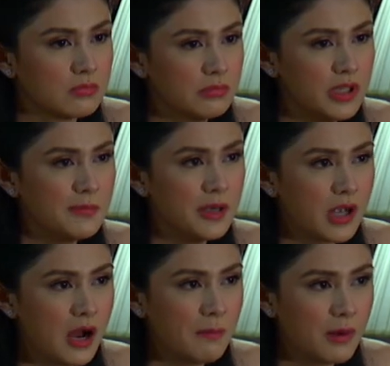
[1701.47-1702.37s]
Hindi naman
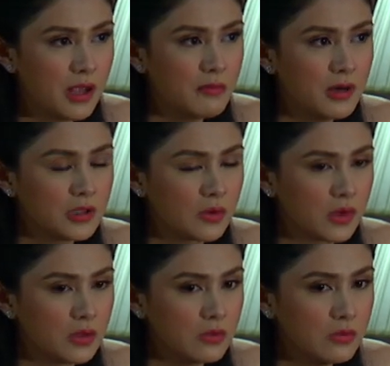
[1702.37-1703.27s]
nag-a-apply ang mga to
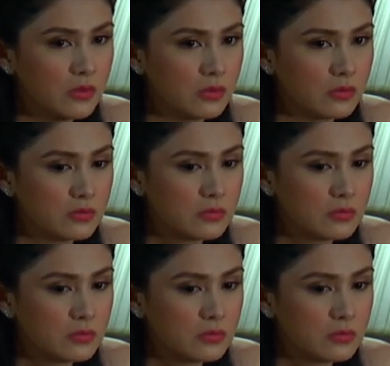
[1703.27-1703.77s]
kay Hugo.